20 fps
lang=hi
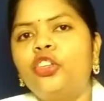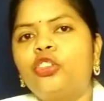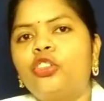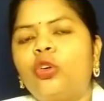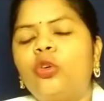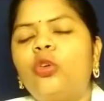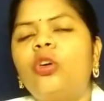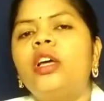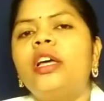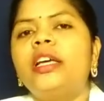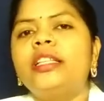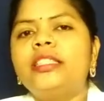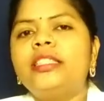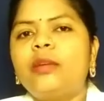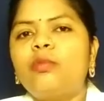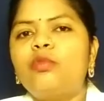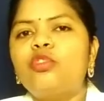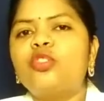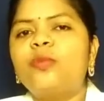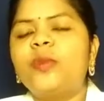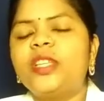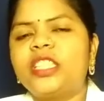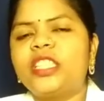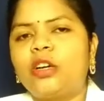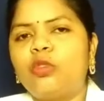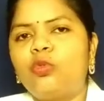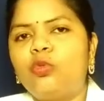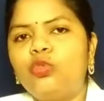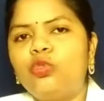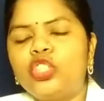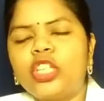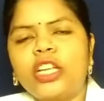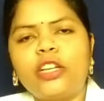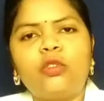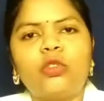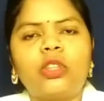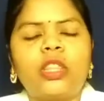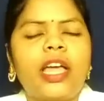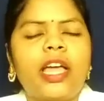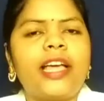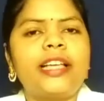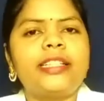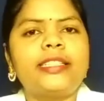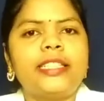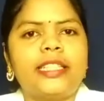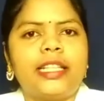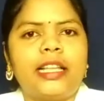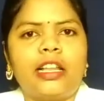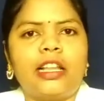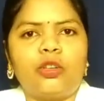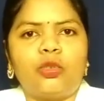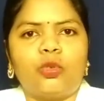तो जब उसमें संकुचन होता है शिथिलन